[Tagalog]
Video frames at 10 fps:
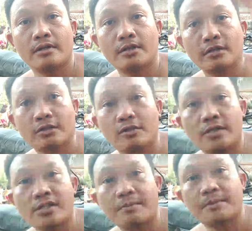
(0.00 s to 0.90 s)
Yo,
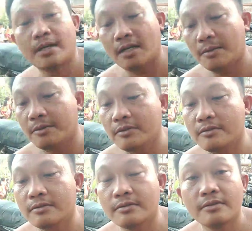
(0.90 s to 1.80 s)
what's up mga kalabog?
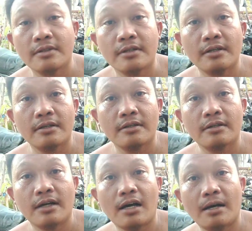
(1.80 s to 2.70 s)

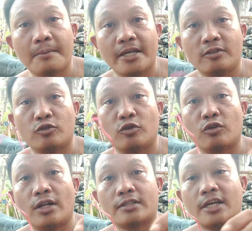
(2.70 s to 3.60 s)
Uh, may
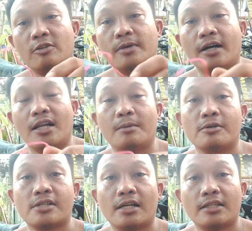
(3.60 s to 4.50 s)
ituturo lang tayo mga
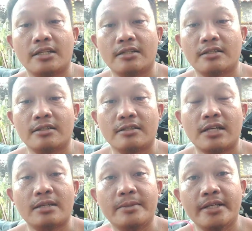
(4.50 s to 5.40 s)
kalabog sa ating
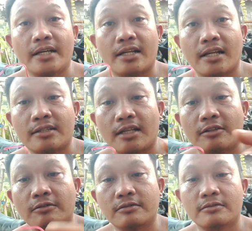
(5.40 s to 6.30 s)
kaibigan na
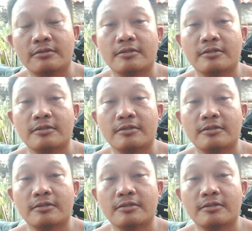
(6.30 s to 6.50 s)
nagtanong